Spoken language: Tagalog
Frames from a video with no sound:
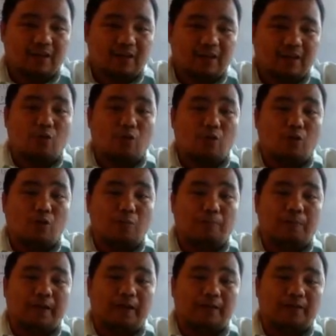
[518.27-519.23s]
him
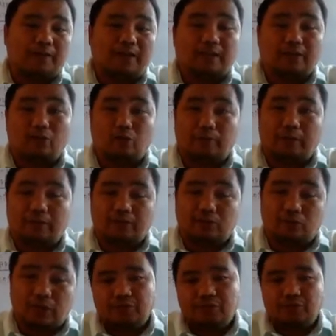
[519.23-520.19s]
complete the atonement.
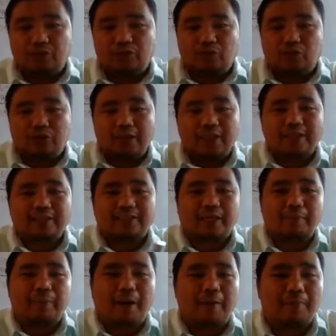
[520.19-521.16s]
So, so din
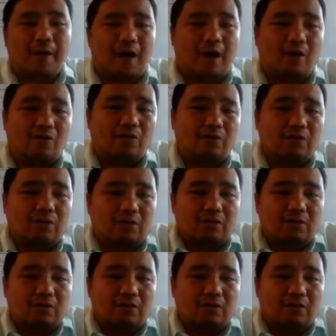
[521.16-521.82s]
sa ibabaw,